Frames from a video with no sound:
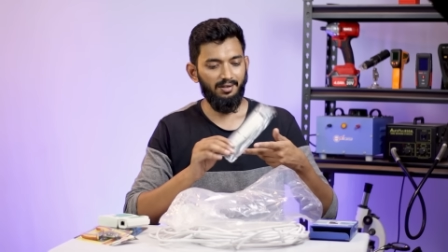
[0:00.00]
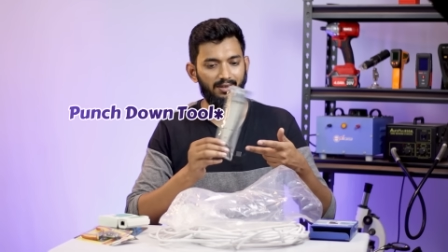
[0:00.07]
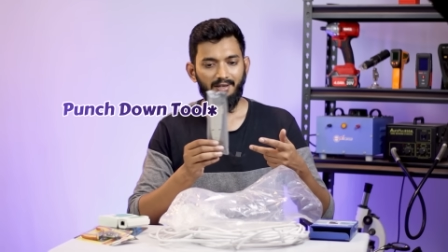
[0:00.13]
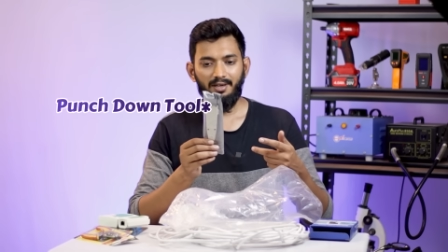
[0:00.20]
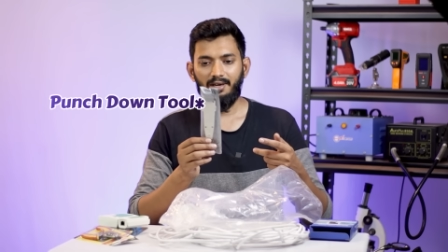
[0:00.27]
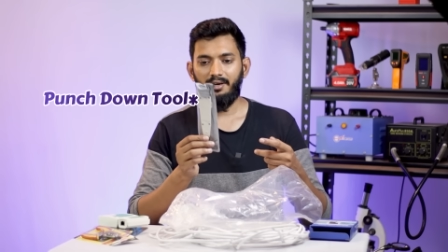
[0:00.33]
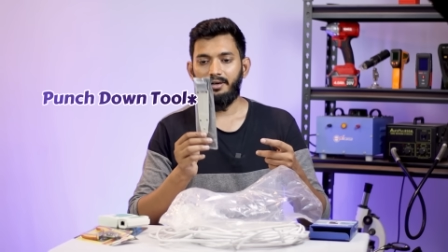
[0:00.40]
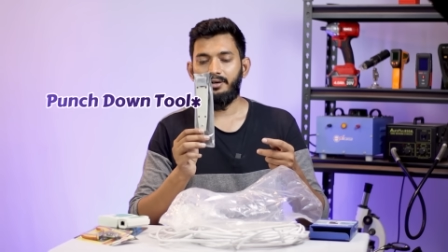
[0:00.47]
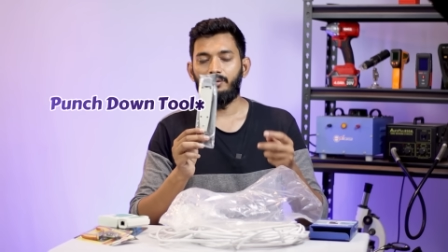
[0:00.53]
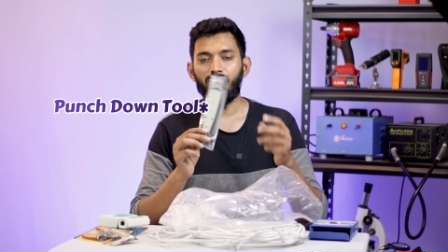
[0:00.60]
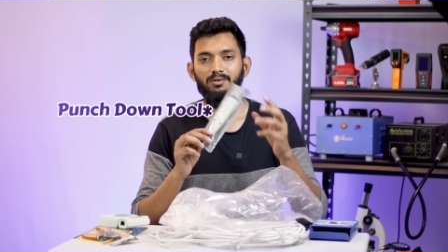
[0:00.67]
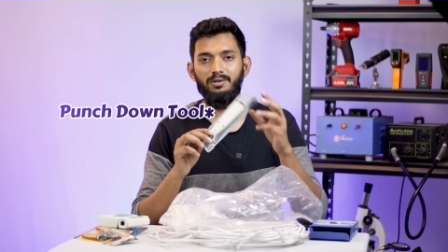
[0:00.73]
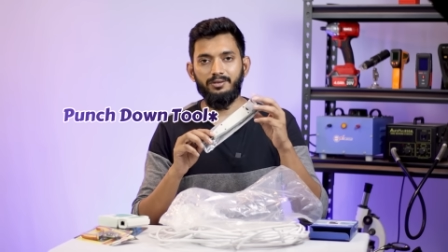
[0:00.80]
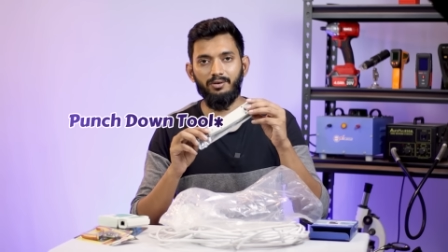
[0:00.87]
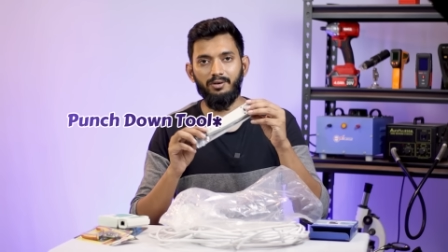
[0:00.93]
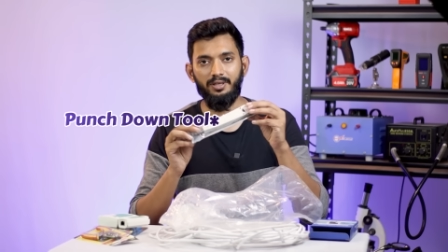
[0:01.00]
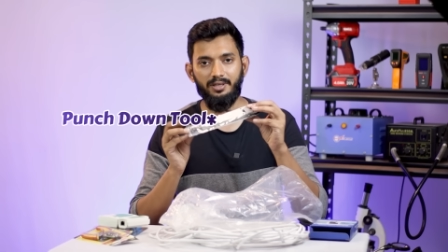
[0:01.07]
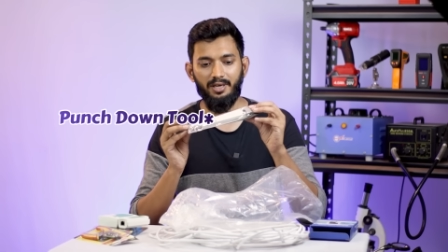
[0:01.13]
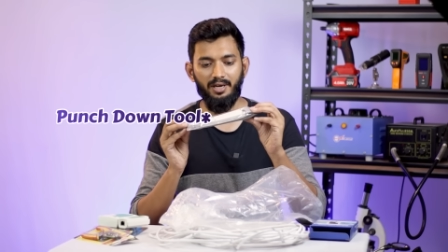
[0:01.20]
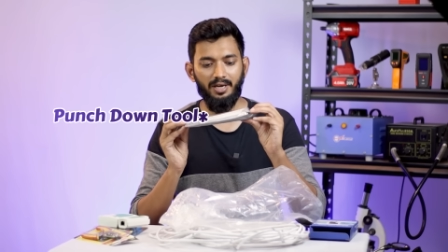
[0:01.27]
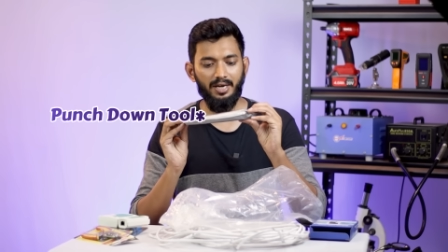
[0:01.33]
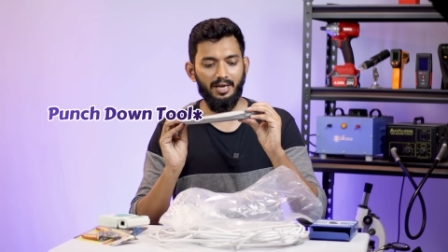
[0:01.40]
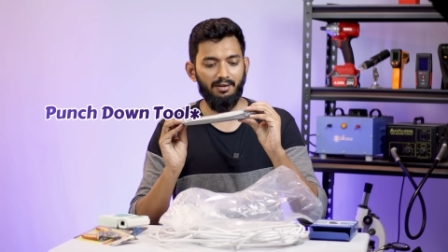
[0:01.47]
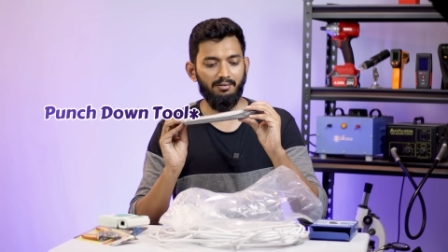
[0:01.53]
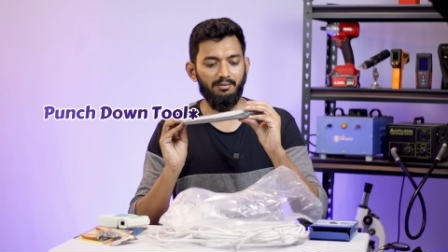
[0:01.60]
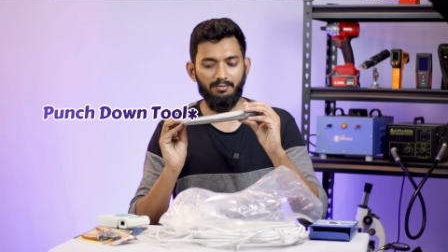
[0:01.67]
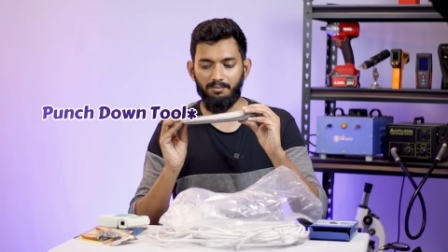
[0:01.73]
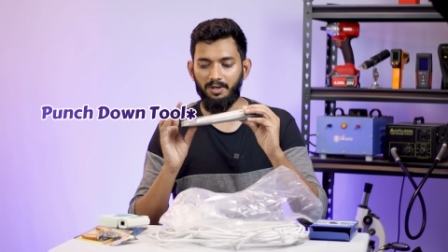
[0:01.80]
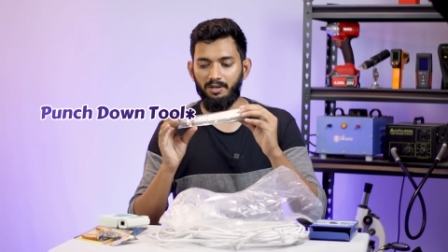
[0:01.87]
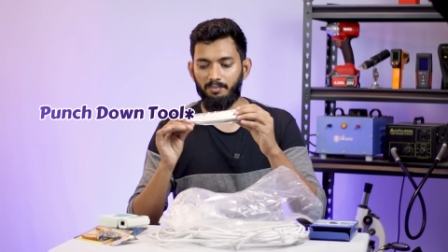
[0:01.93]
இது என்ன டூலுன்னு சொல்லி தெரியல
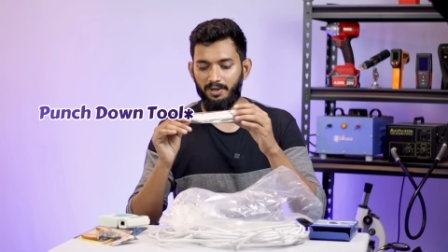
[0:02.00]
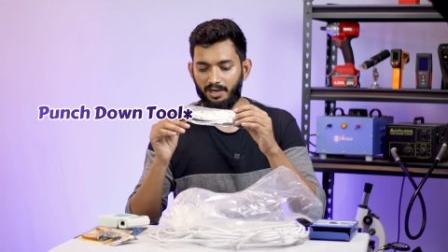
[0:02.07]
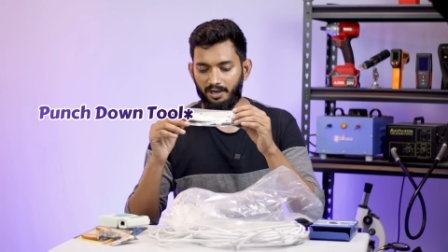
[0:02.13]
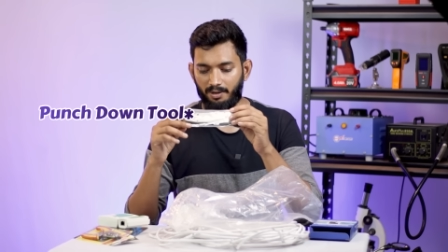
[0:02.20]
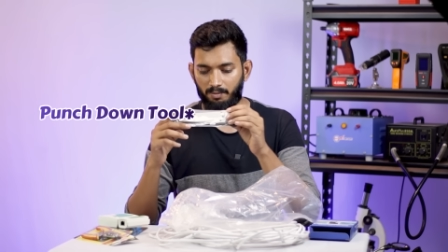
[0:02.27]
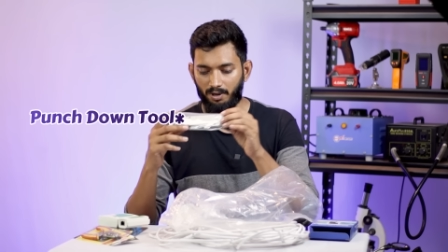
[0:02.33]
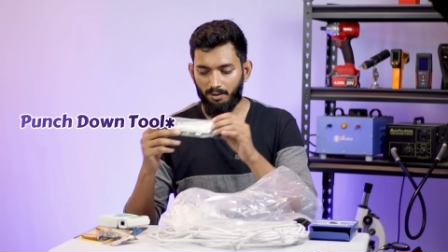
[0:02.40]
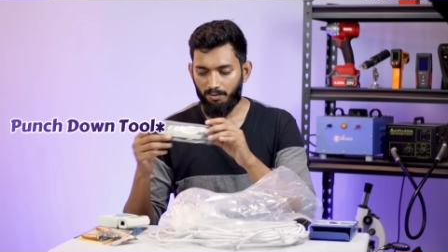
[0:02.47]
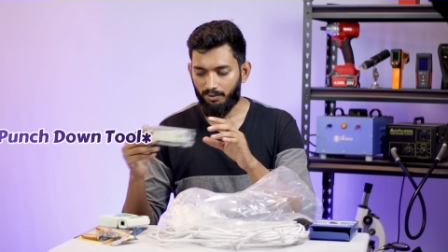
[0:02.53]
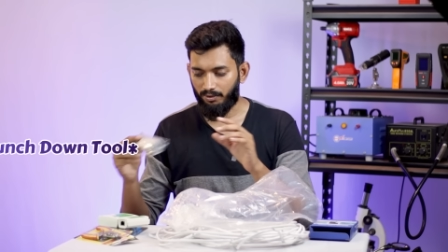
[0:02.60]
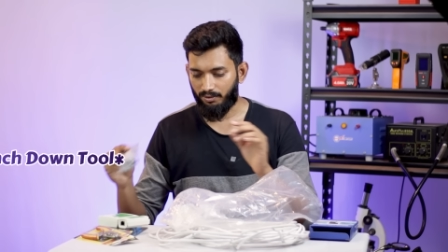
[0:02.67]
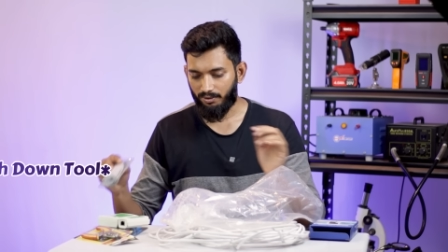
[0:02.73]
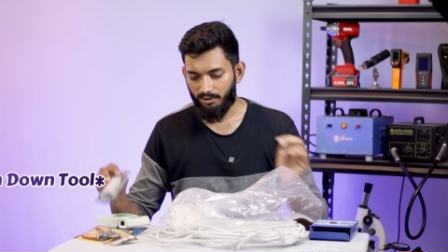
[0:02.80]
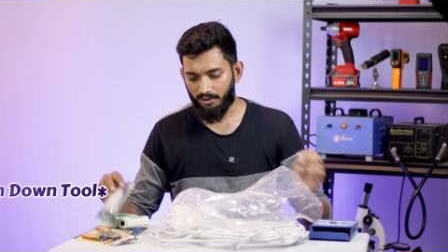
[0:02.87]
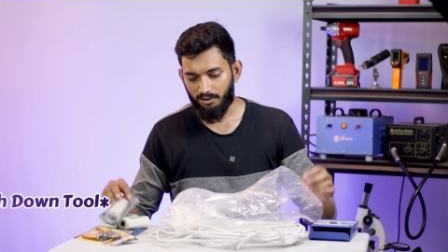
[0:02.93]
இது பின்னாடி பார்ப்போம்